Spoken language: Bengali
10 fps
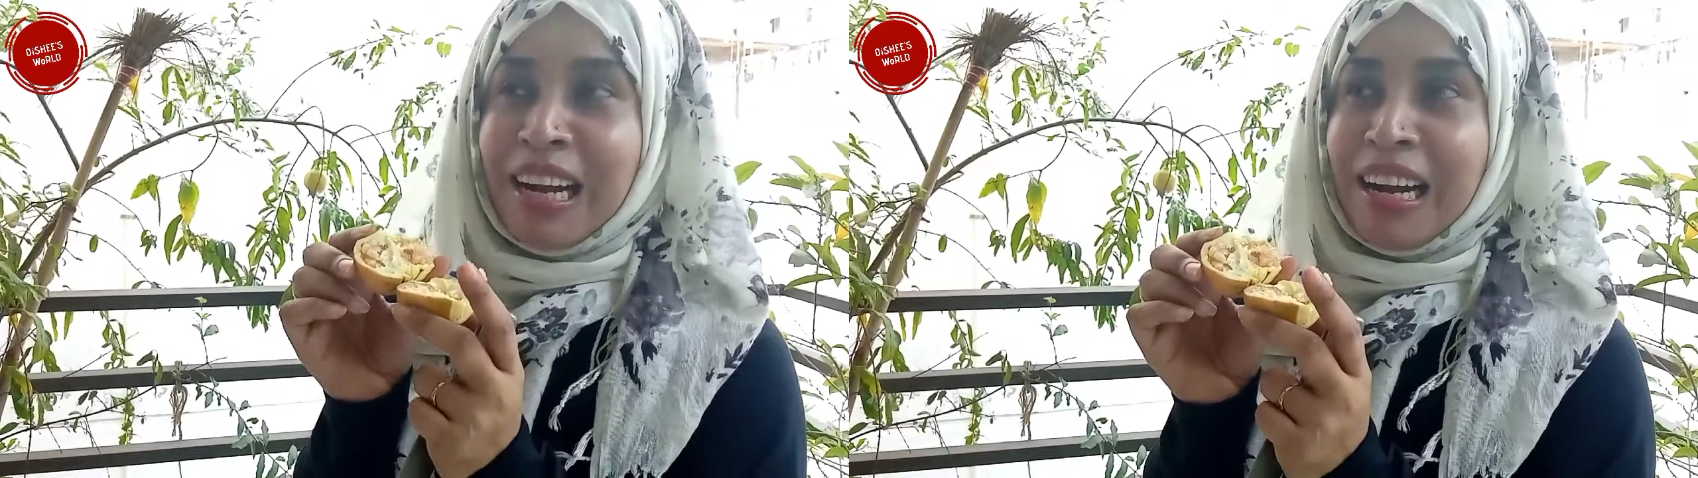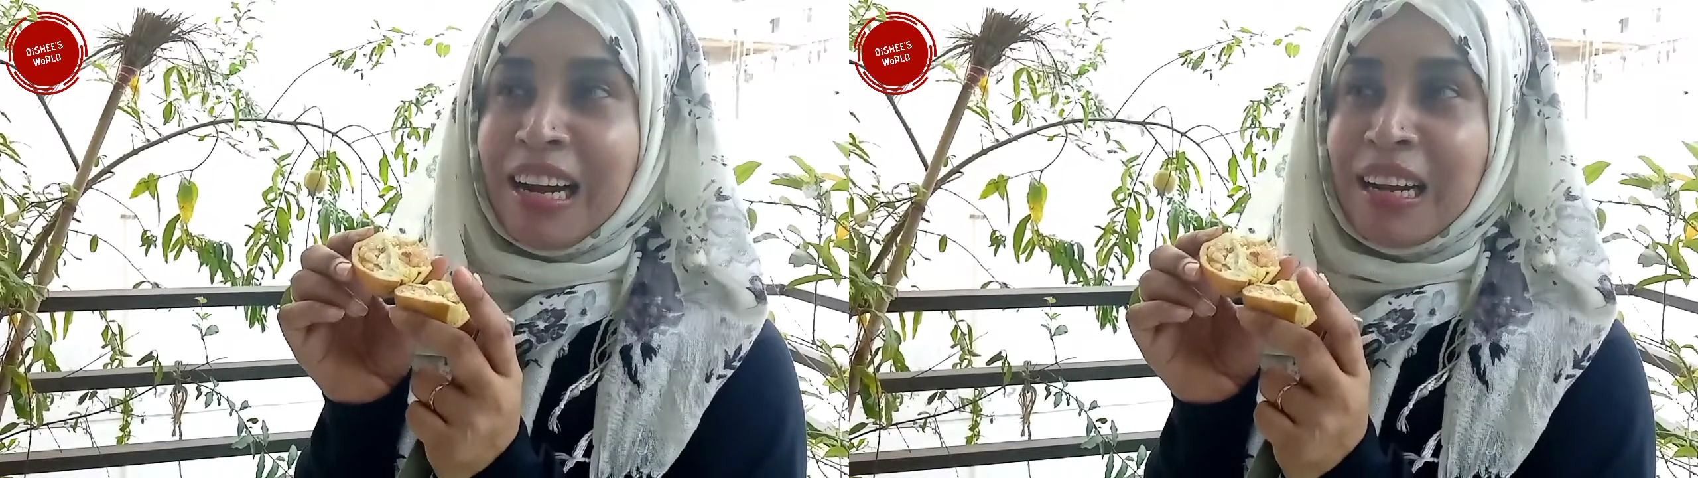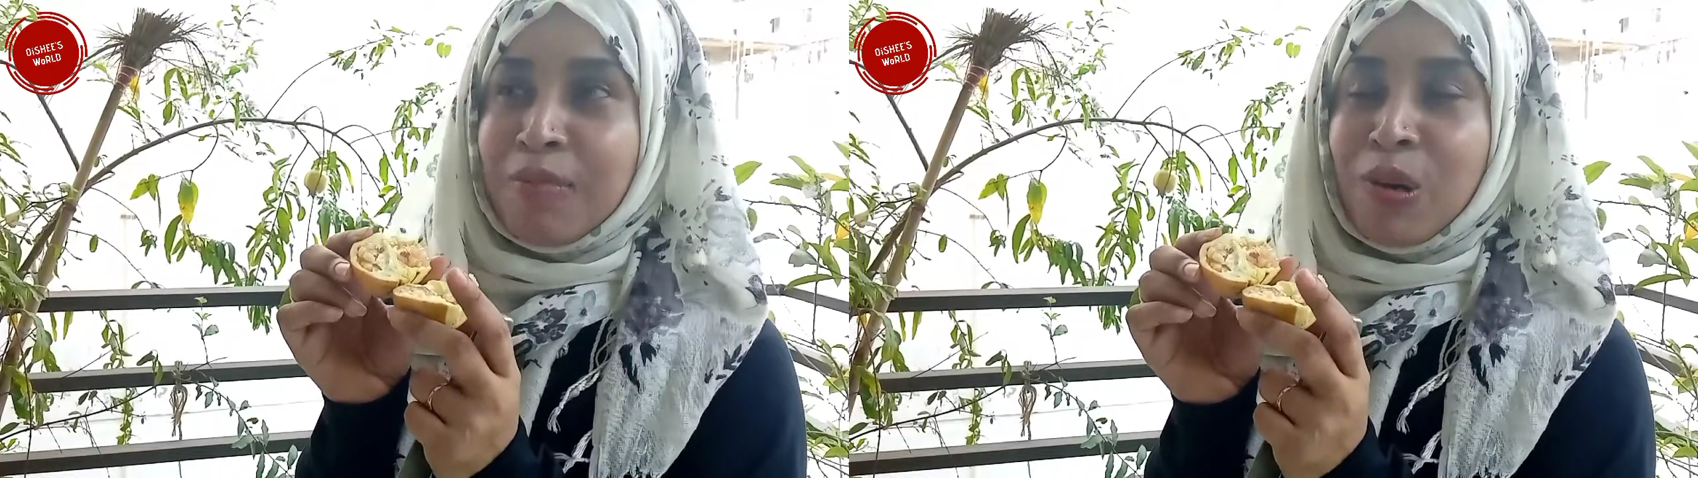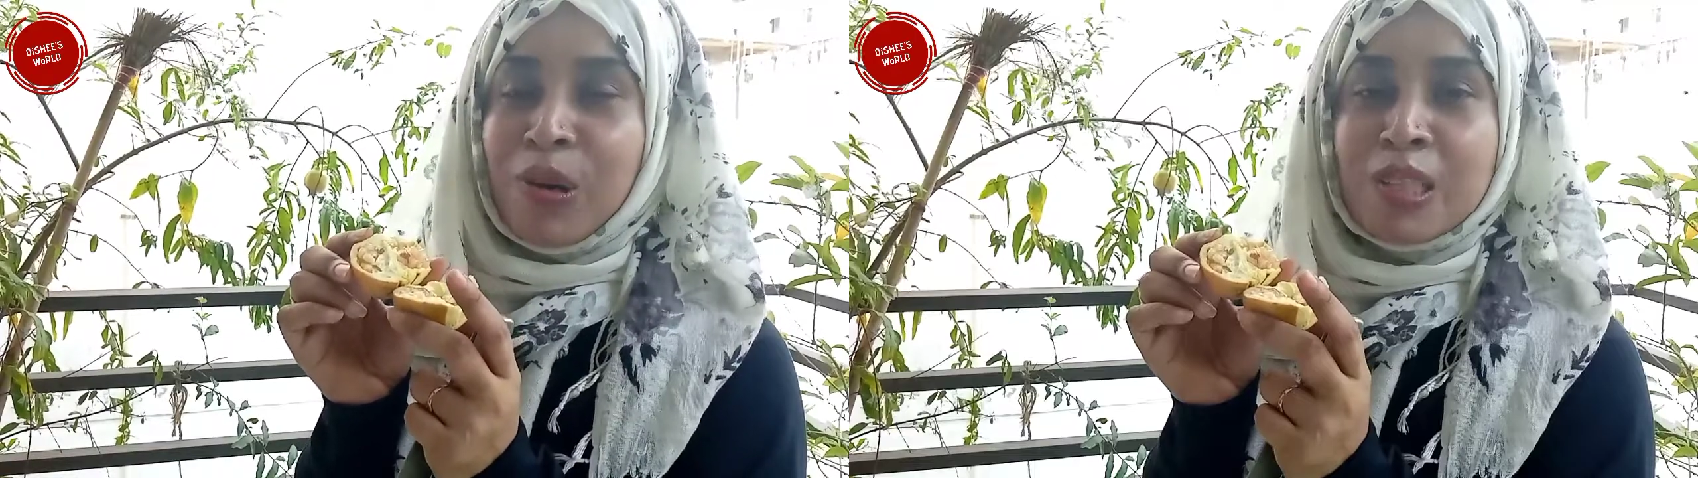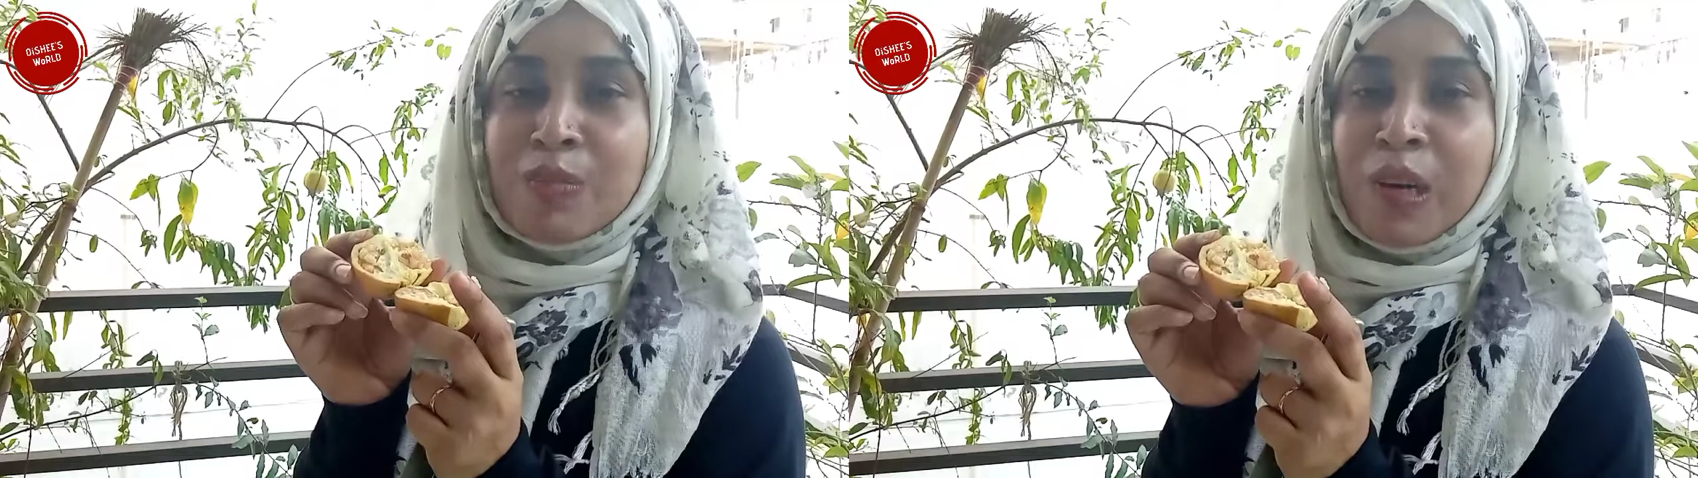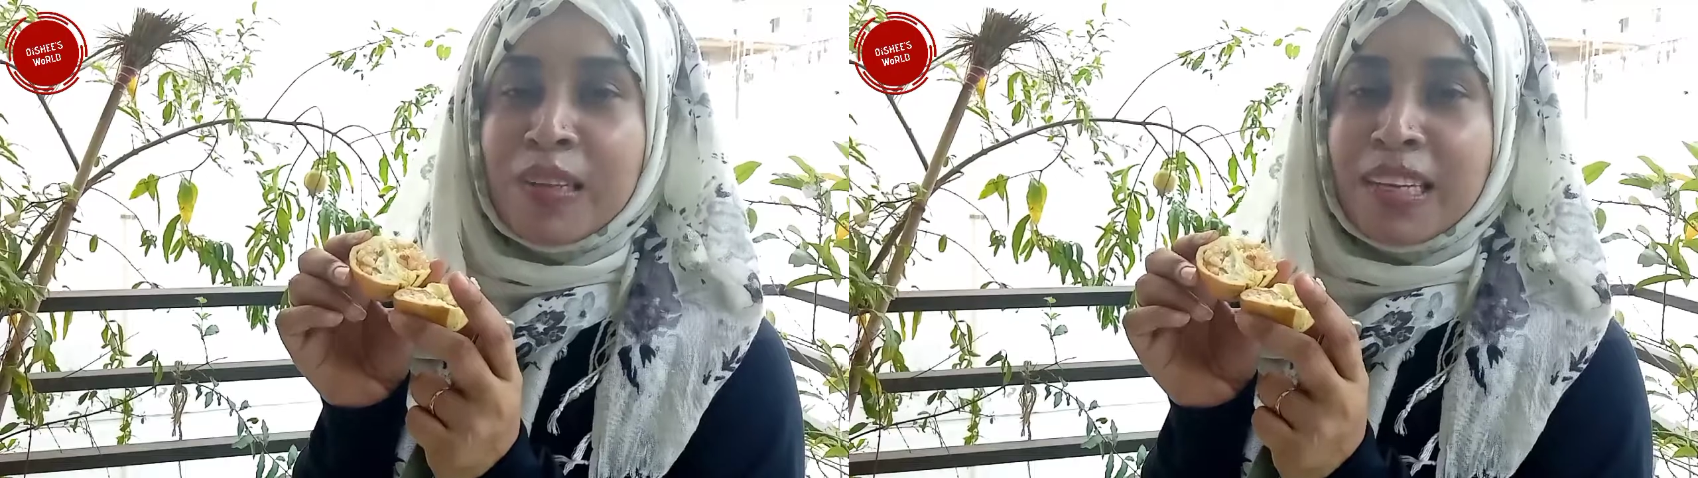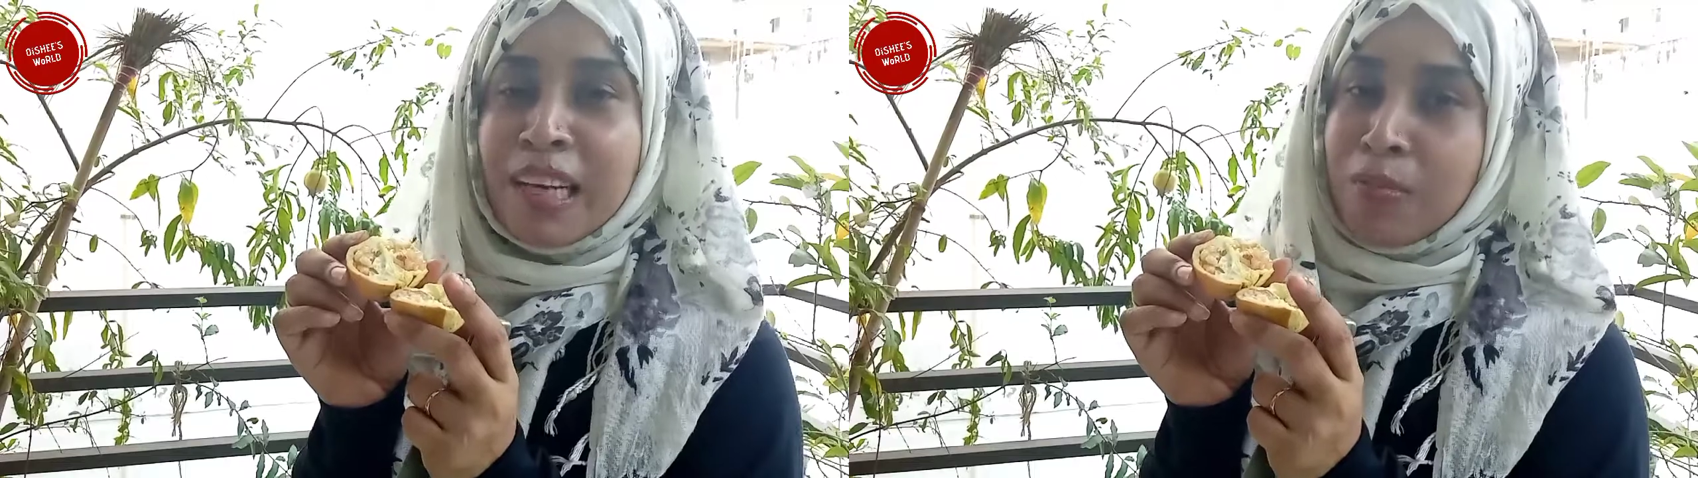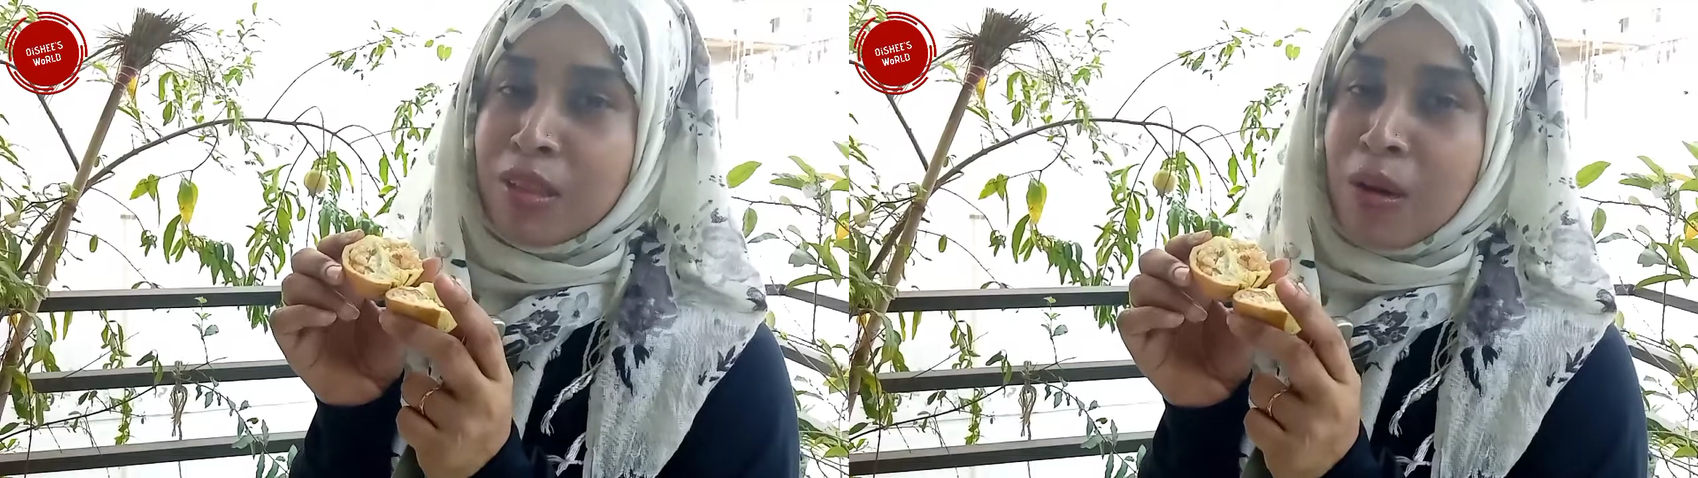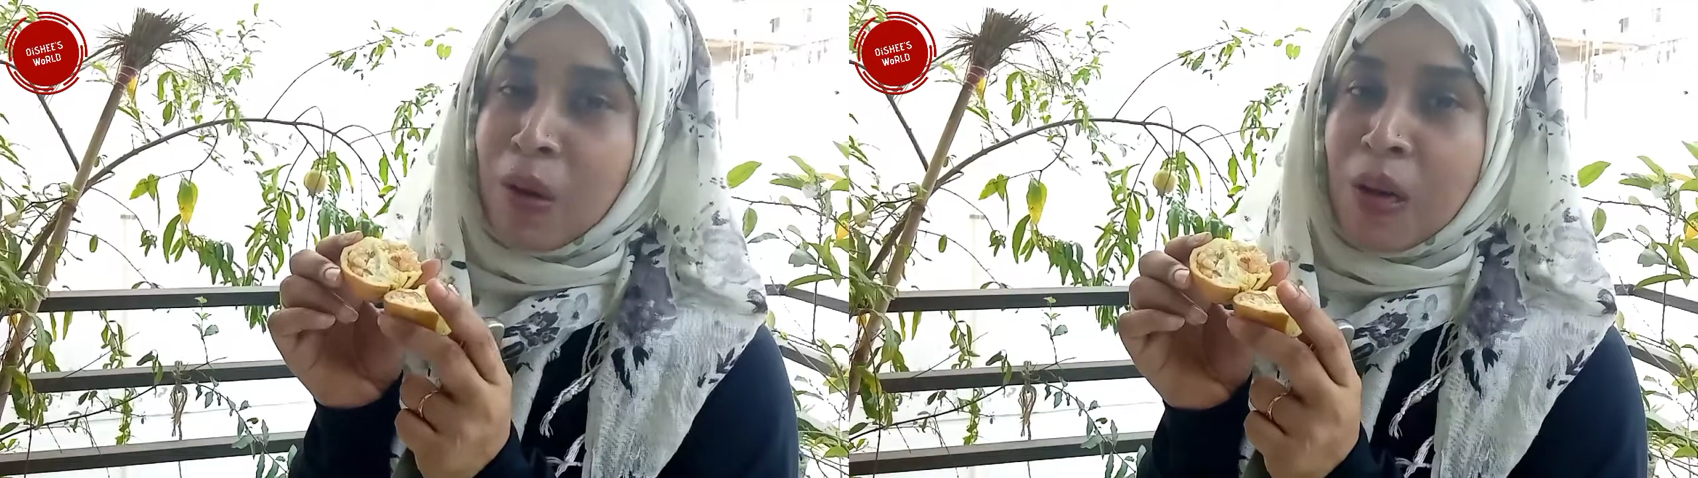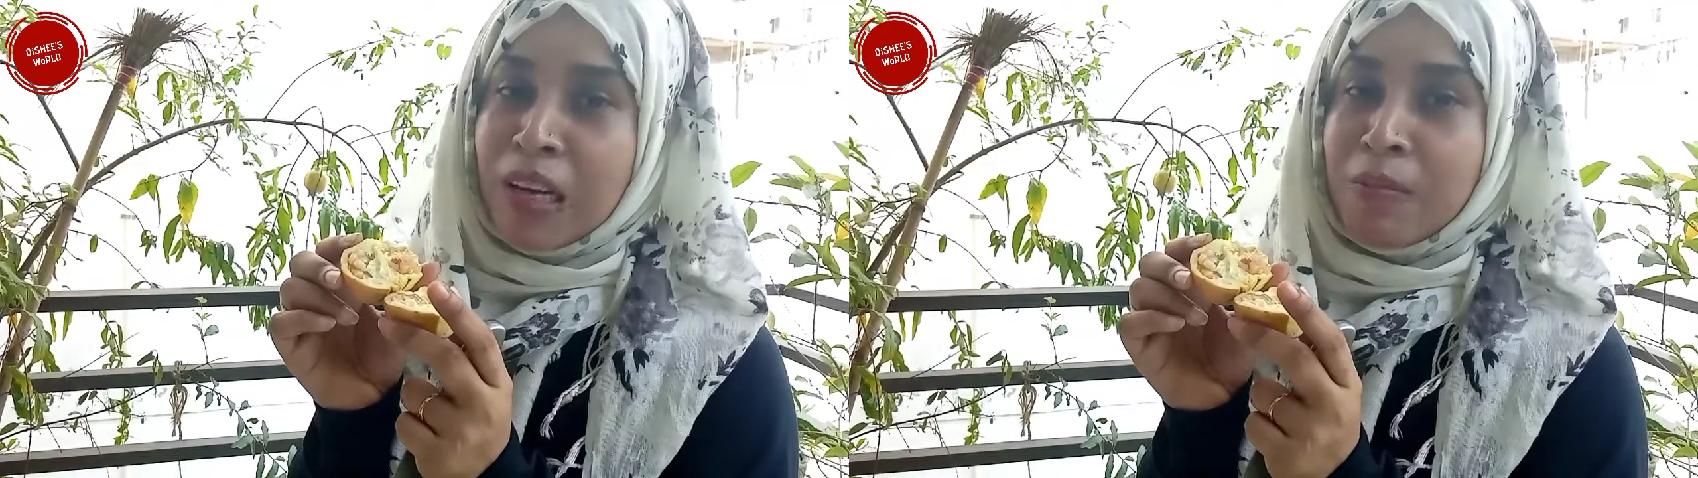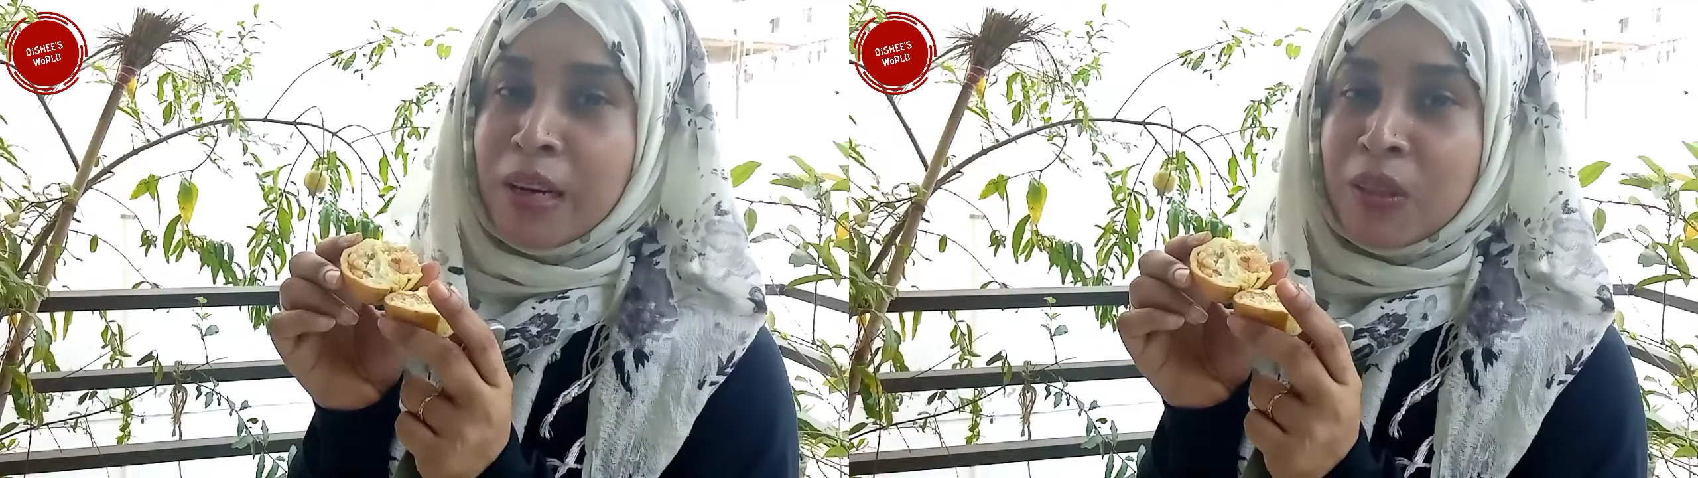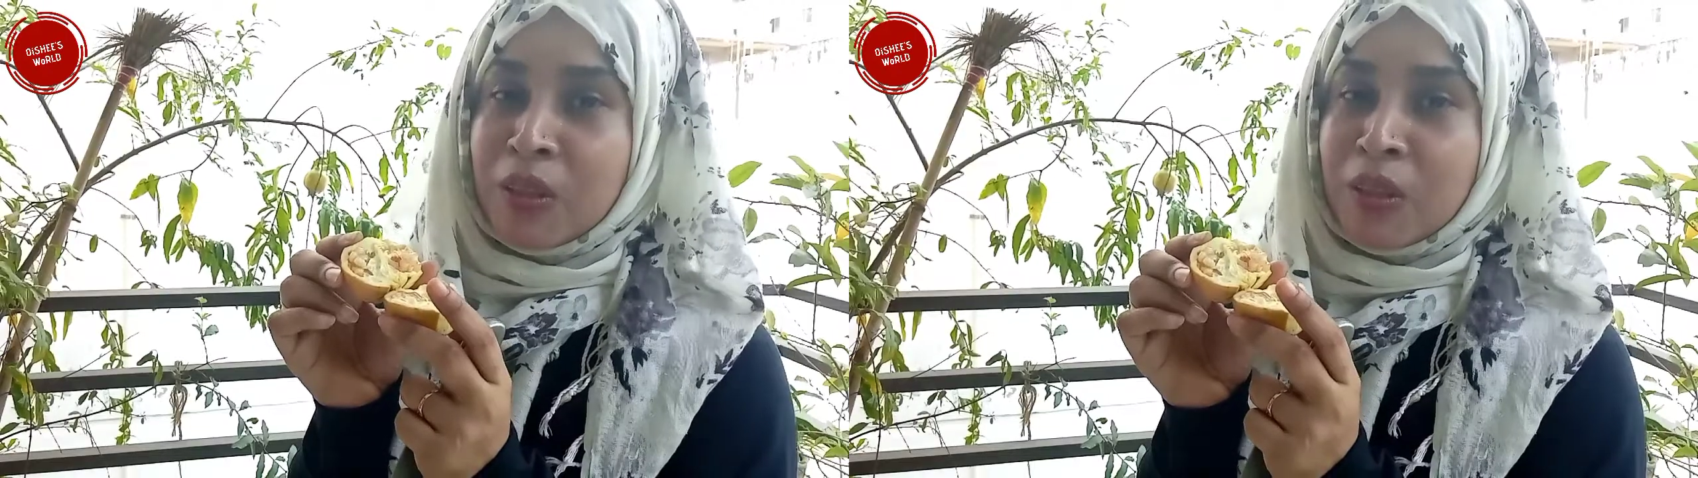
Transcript: আর আমি অলওয়েজ বলে থাকি আপনাদের ভালো লাগা মানে